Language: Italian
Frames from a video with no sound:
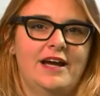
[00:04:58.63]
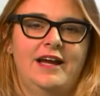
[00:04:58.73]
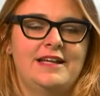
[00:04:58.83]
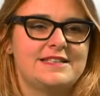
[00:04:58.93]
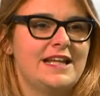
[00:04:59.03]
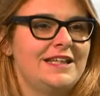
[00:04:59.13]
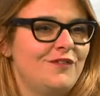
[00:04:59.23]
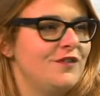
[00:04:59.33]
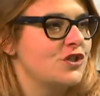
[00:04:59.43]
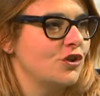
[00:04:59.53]
eh, se
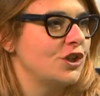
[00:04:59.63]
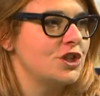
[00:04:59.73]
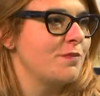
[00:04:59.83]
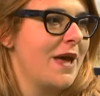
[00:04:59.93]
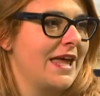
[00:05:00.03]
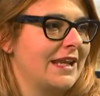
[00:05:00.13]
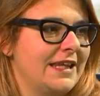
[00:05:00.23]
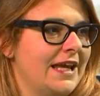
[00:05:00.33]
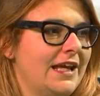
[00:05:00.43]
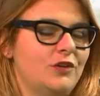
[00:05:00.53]
l'edificio
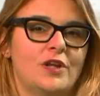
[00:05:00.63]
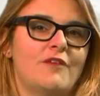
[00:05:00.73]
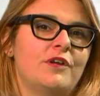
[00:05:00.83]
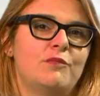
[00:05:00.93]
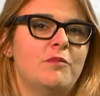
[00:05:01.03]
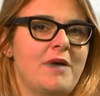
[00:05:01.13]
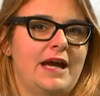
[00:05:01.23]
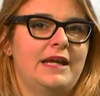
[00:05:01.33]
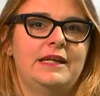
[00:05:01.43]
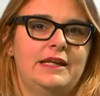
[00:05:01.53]
disperde non avremo
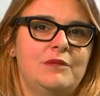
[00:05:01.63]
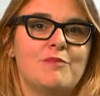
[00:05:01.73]
mai il